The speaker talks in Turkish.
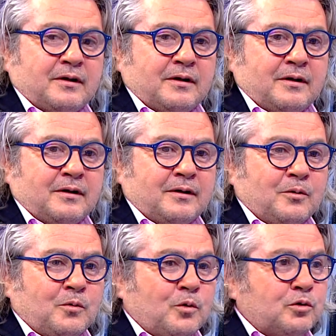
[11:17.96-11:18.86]

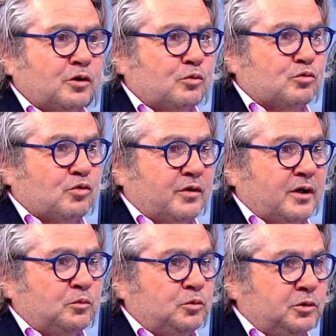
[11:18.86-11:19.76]
12 ee, gün sonra